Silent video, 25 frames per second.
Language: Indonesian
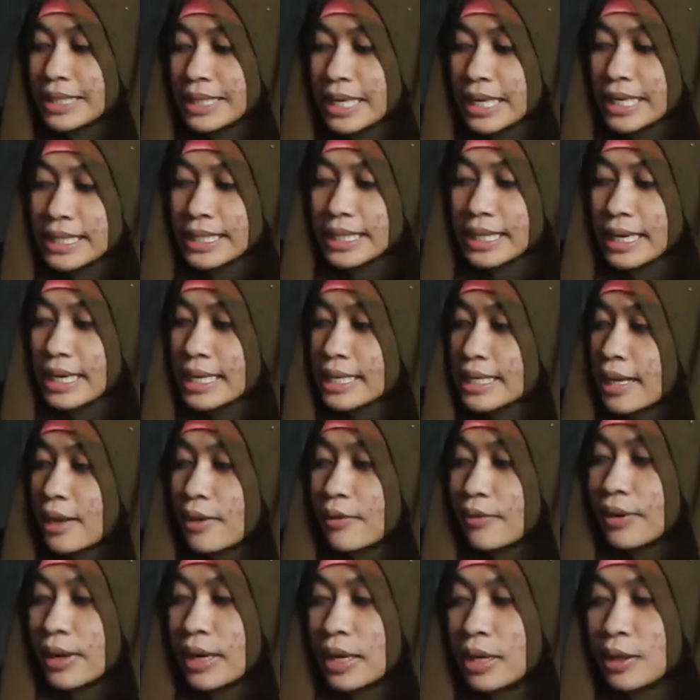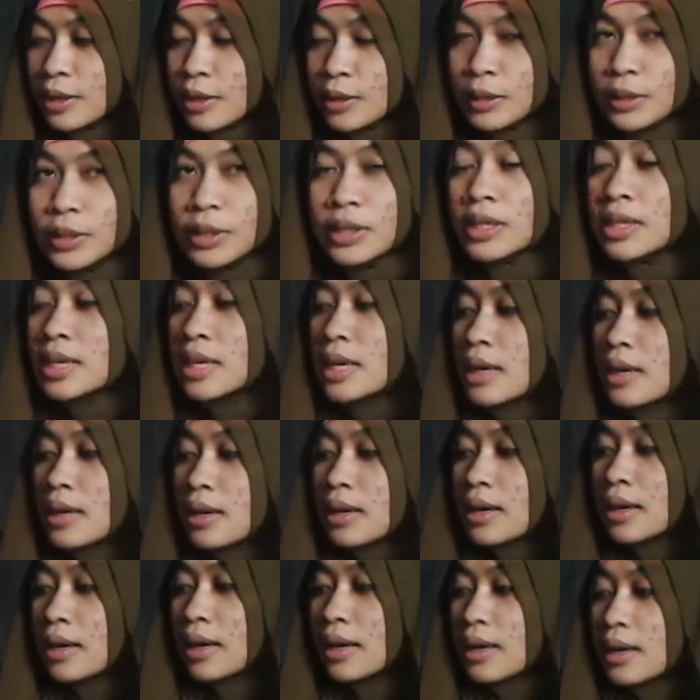sih screen saver itu
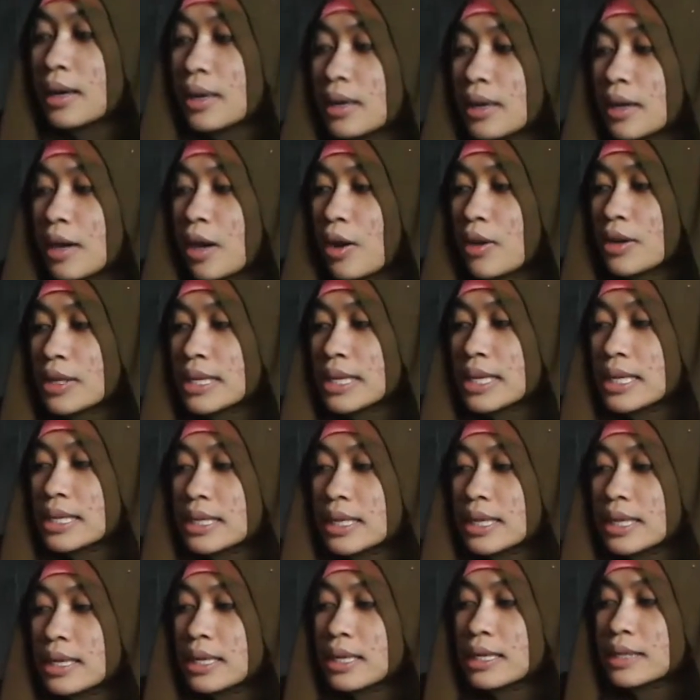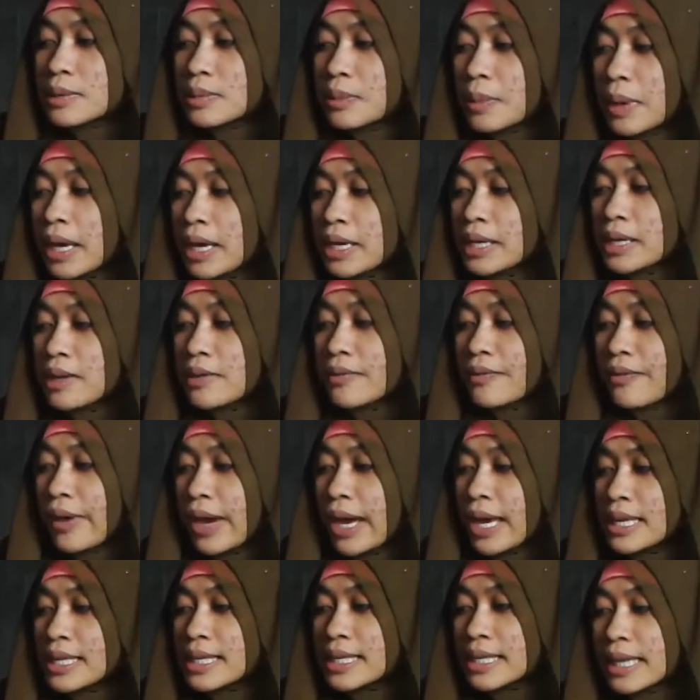uh, causes a display
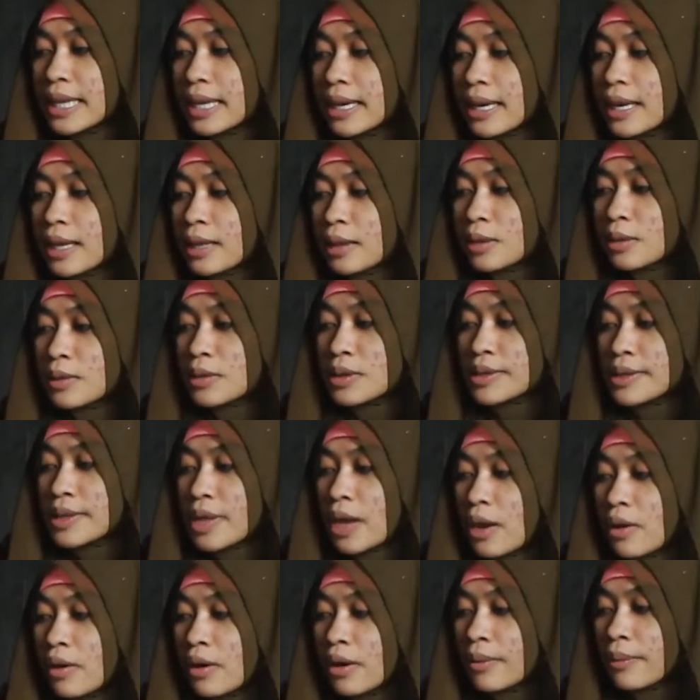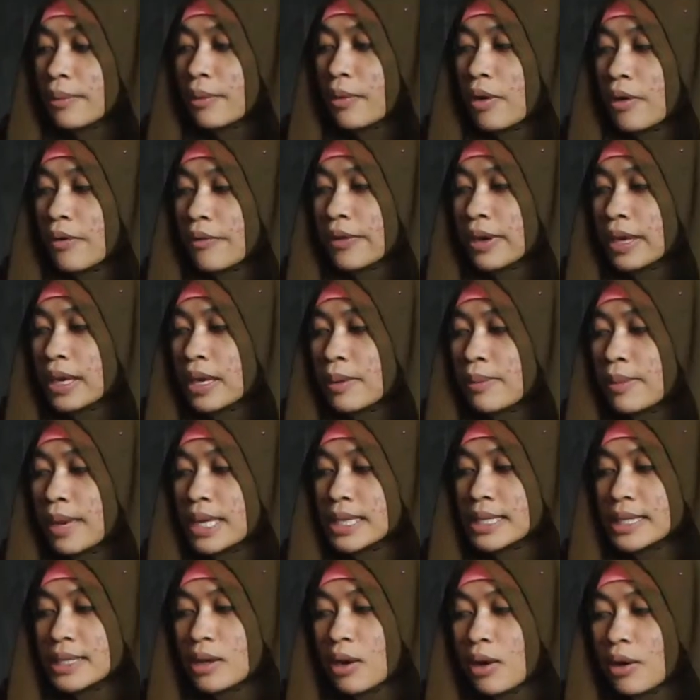device screen to show a moving
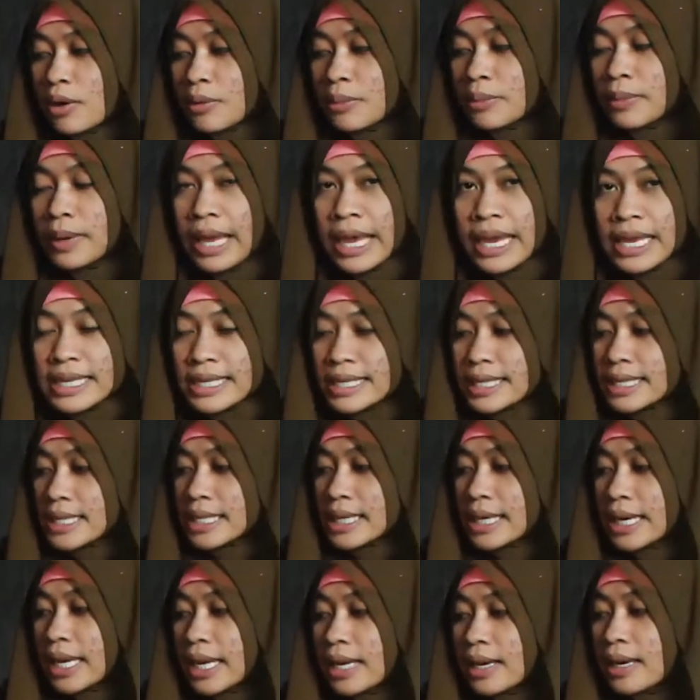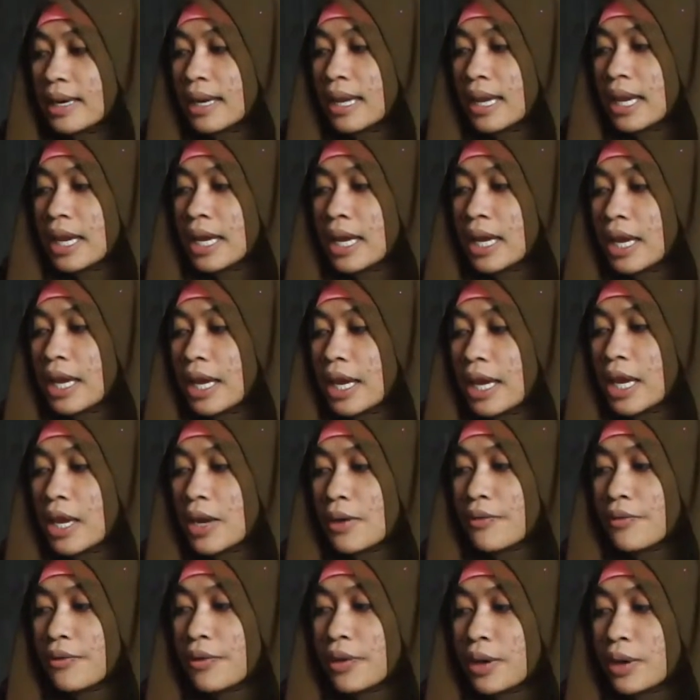image or blank screen
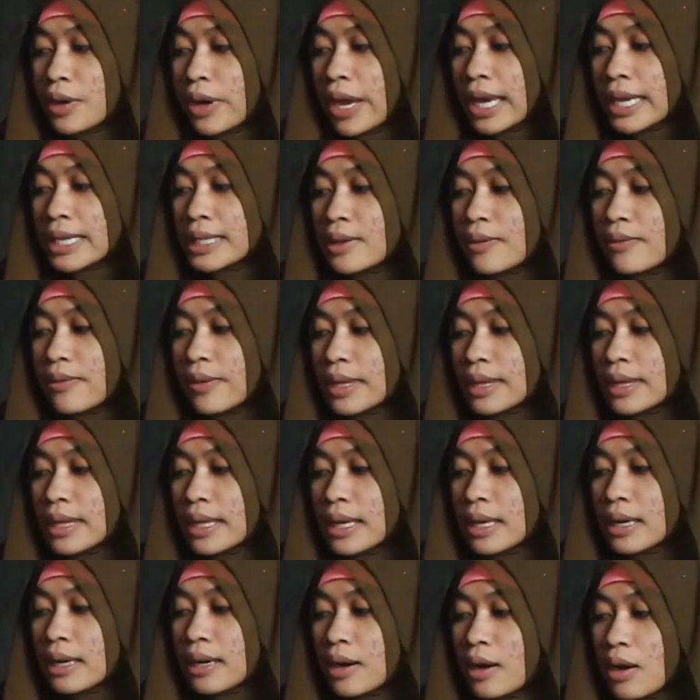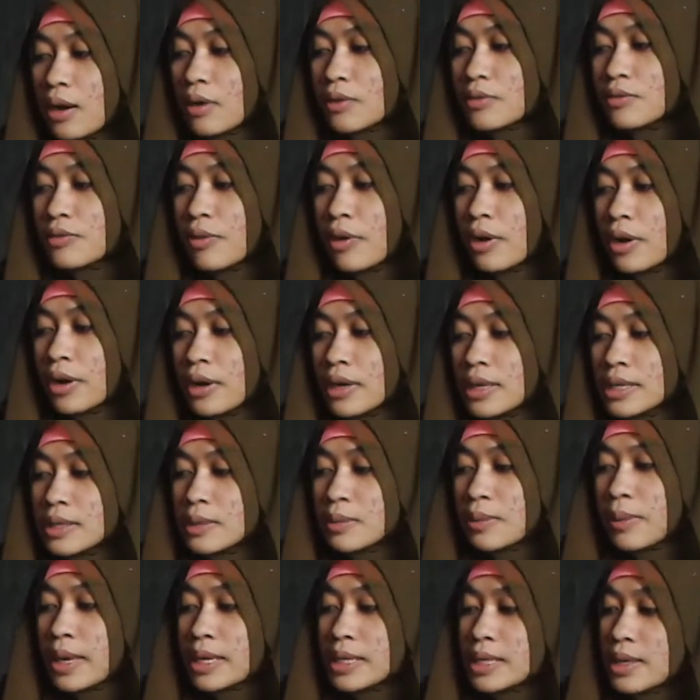if no activity occurs for a
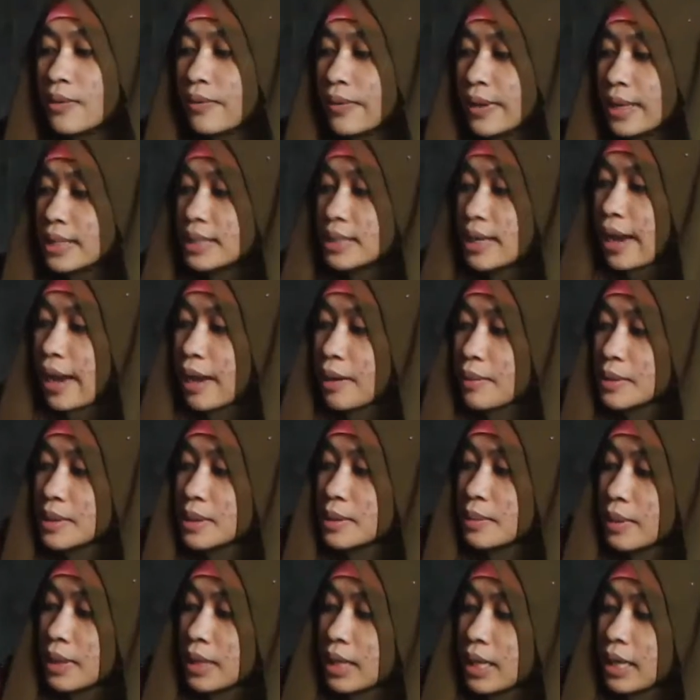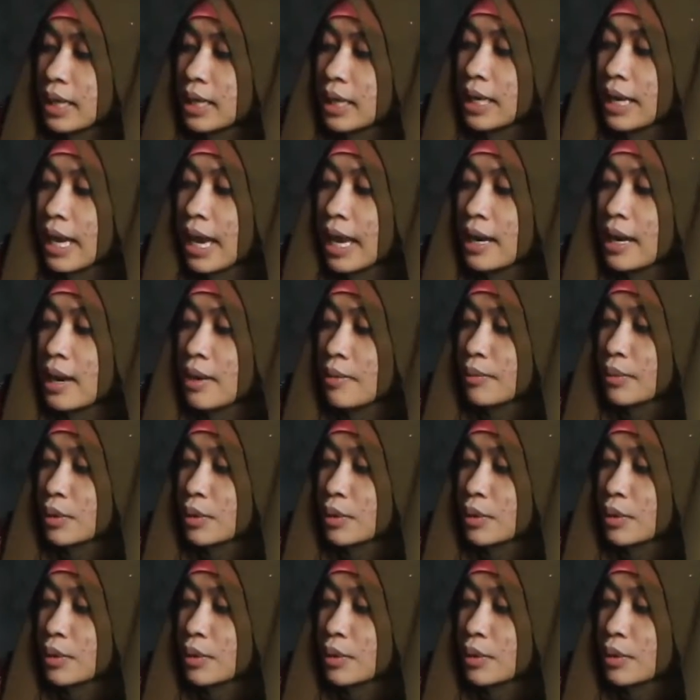specific time seperti ini ya dan